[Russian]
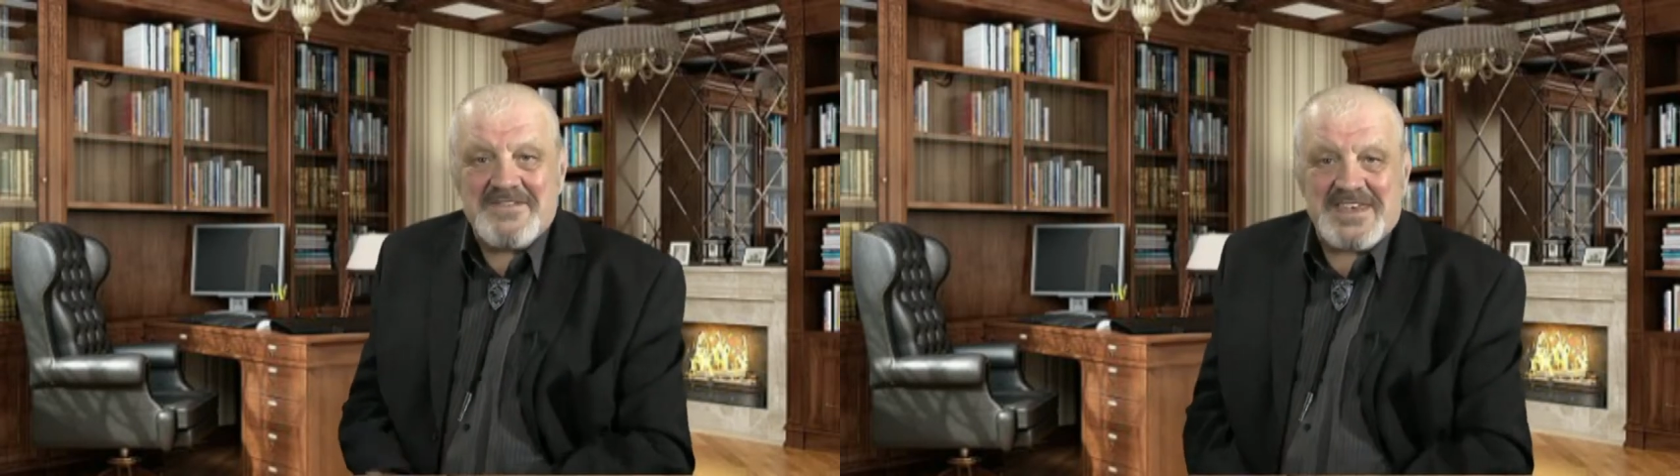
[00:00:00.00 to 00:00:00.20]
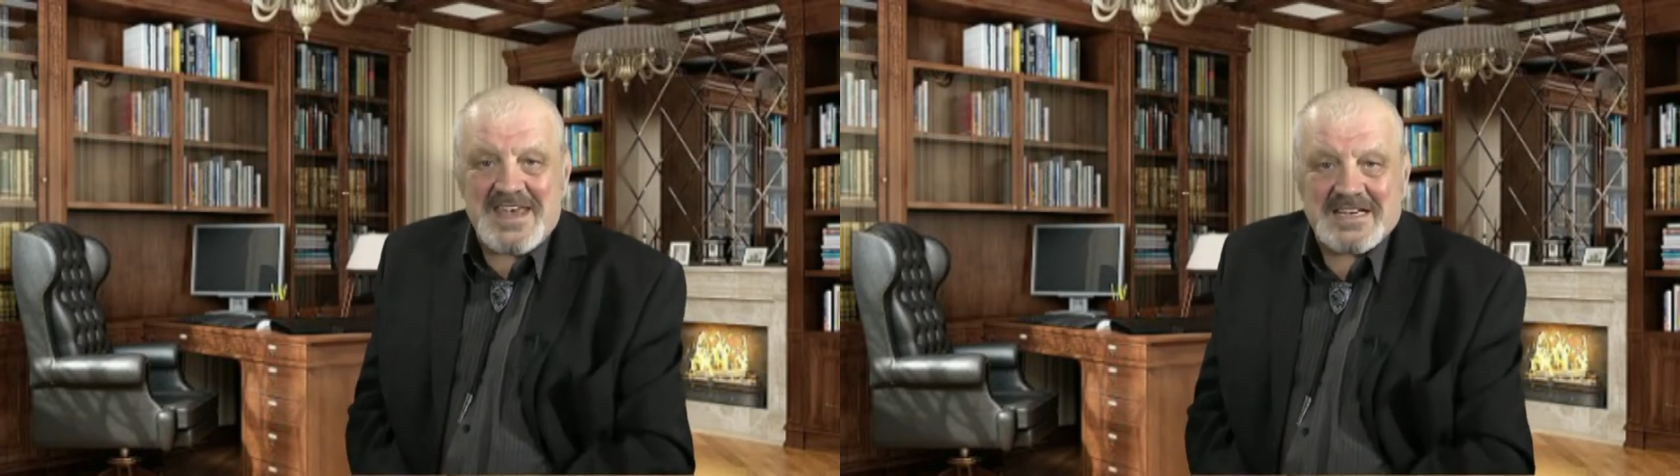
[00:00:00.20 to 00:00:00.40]

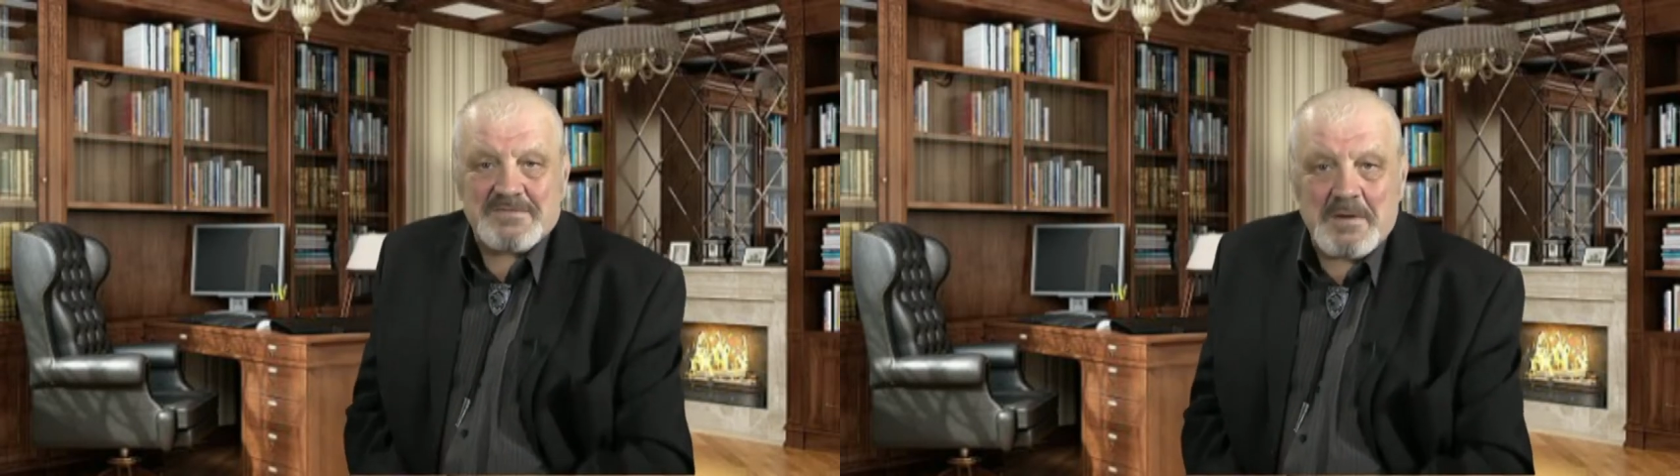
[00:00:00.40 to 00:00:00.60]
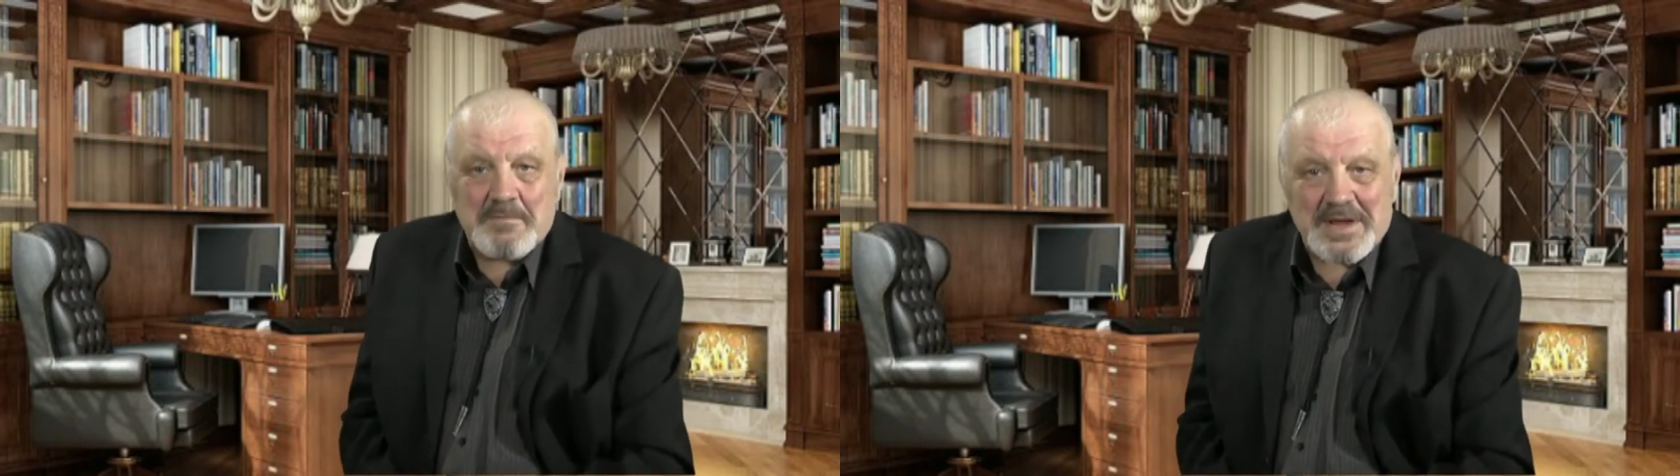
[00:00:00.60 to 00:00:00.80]
все
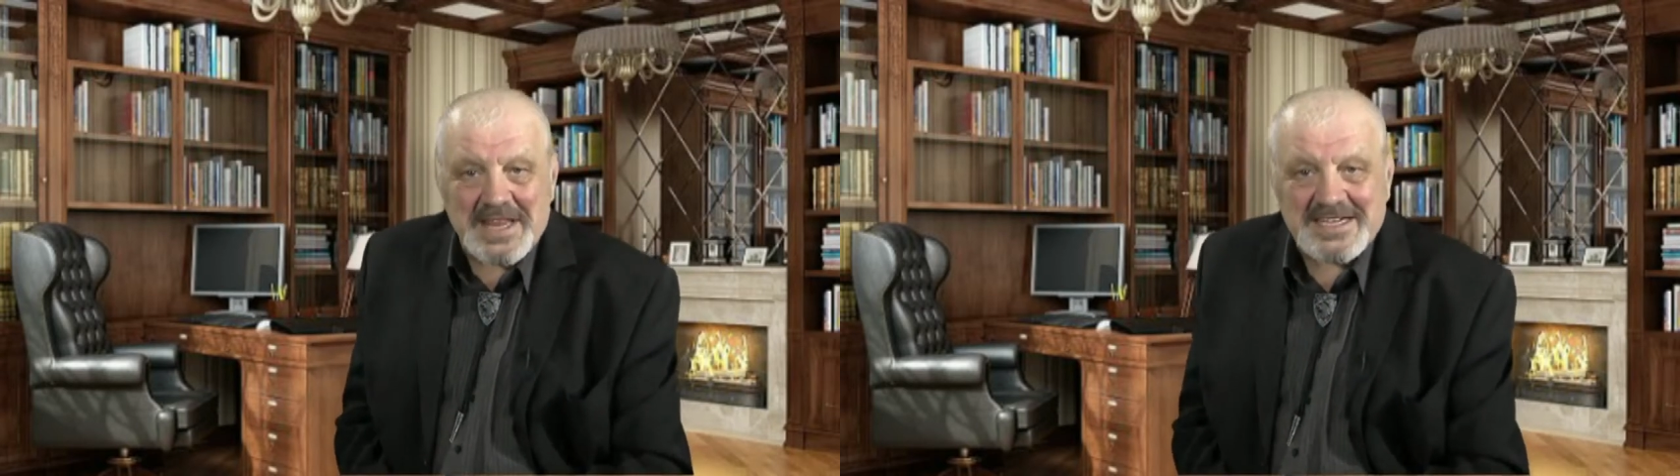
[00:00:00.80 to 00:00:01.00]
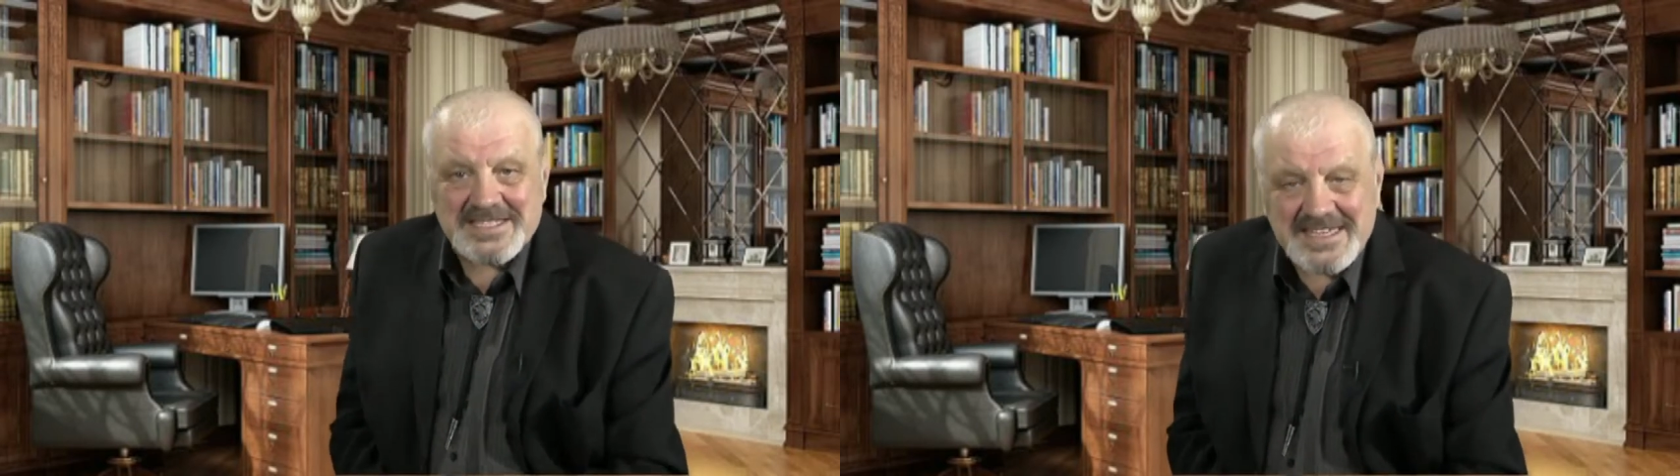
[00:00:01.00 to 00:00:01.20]
свои
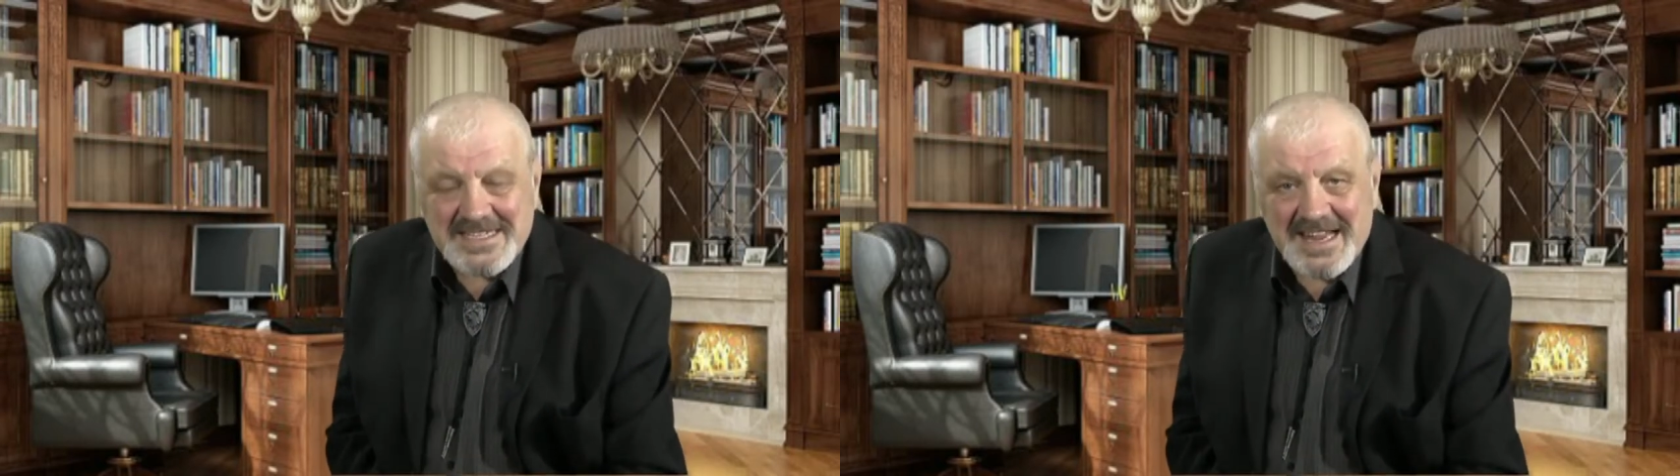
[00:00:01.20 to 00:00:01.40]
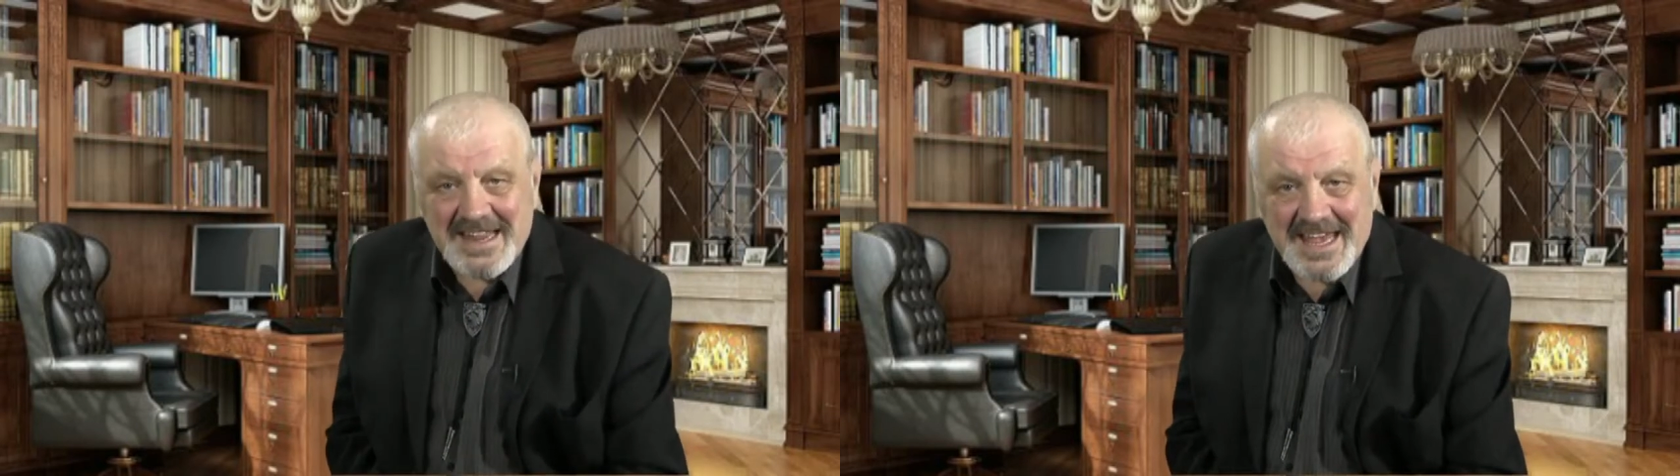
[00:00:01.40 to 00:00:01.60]

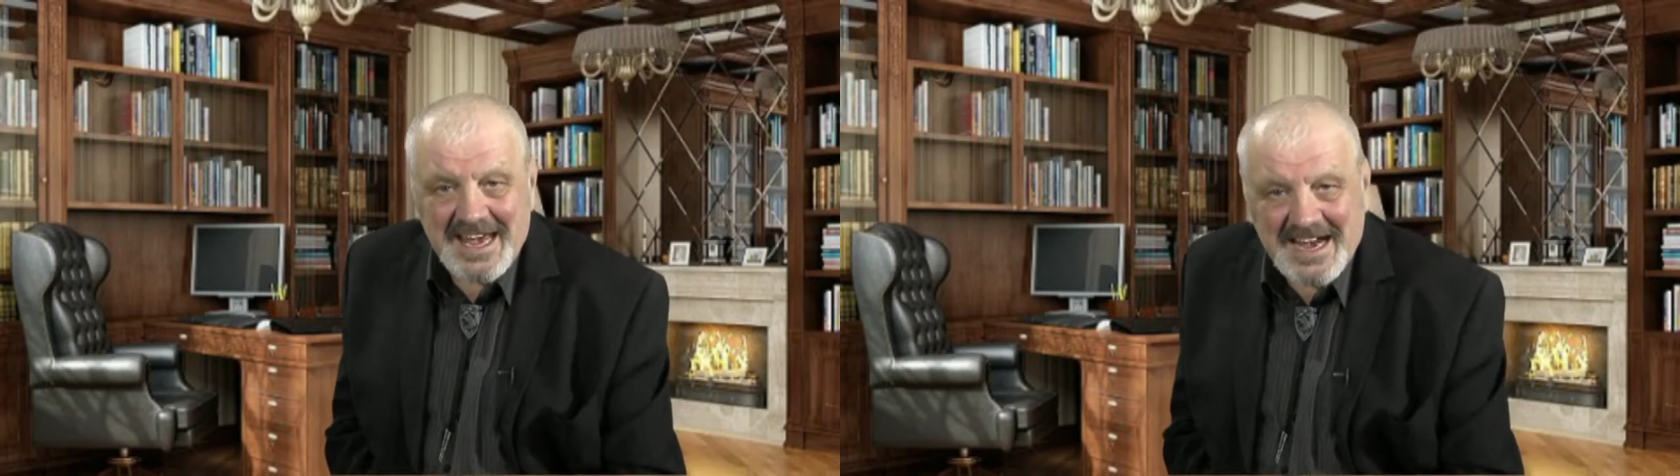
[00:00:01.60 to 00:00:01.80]
положительные